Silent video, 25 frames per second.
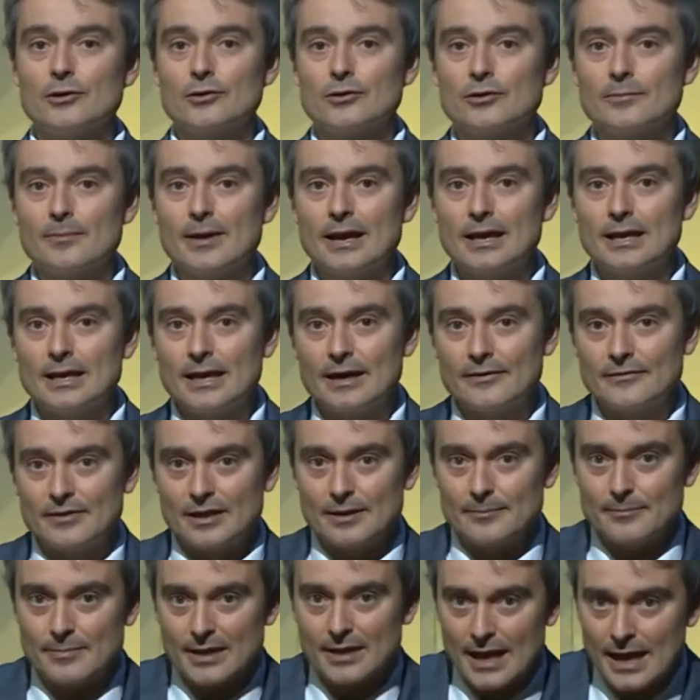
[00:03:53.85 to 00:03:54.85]
ormai
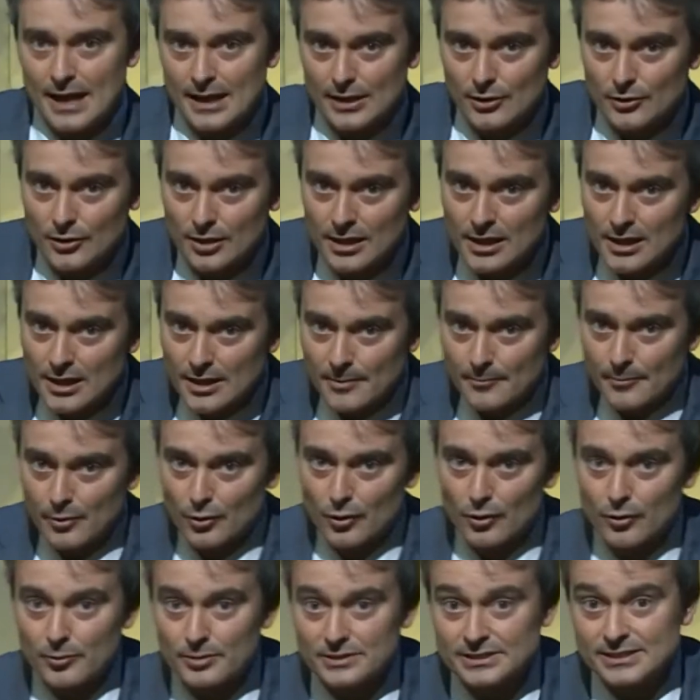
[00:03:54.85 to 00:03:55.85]
avrebbe anche
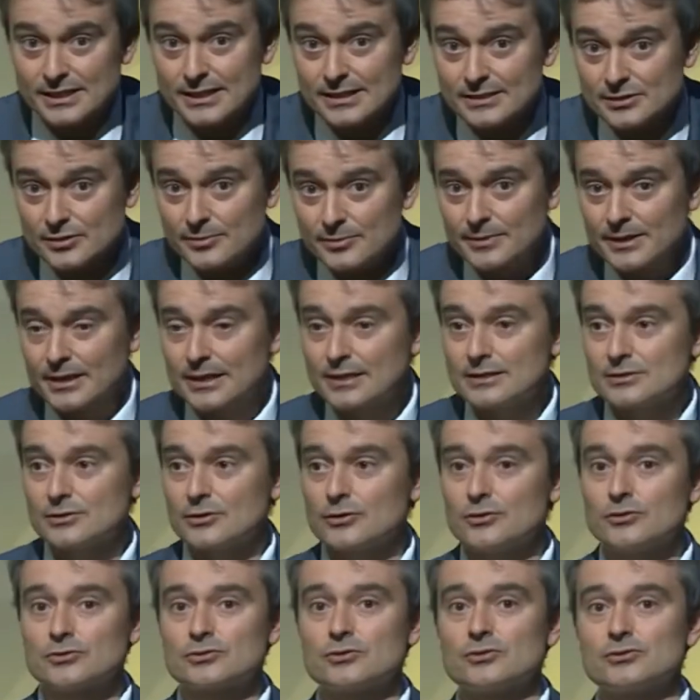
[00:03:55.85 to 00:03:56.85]
poco senso perché
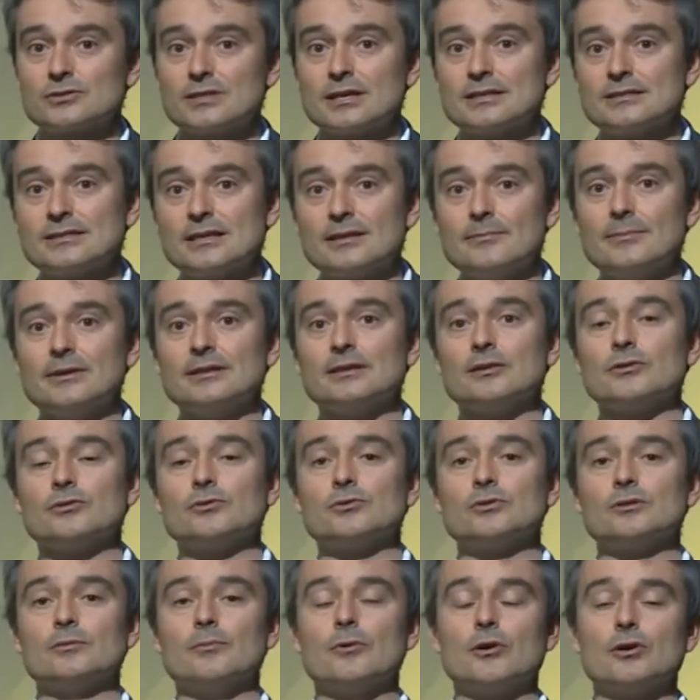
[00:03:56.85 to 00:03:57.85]
sono sostanzialmente
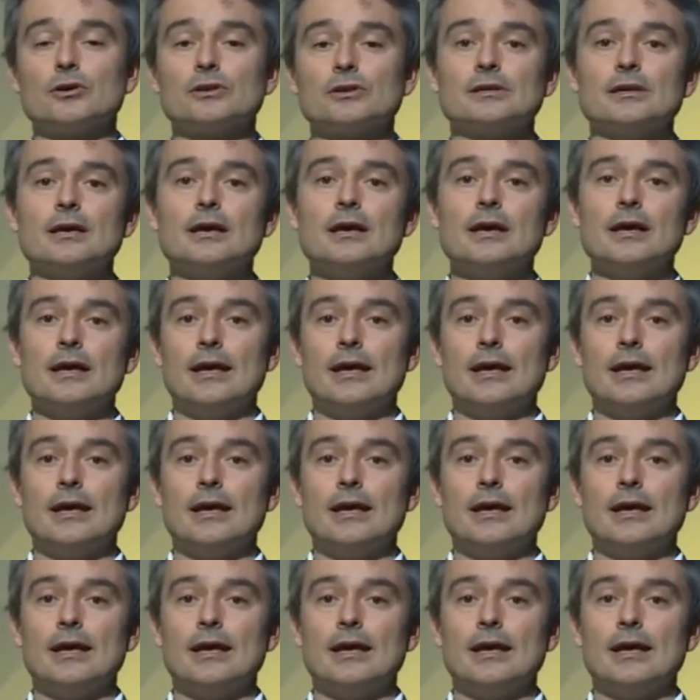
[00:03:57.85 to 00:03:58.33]
tutti morti.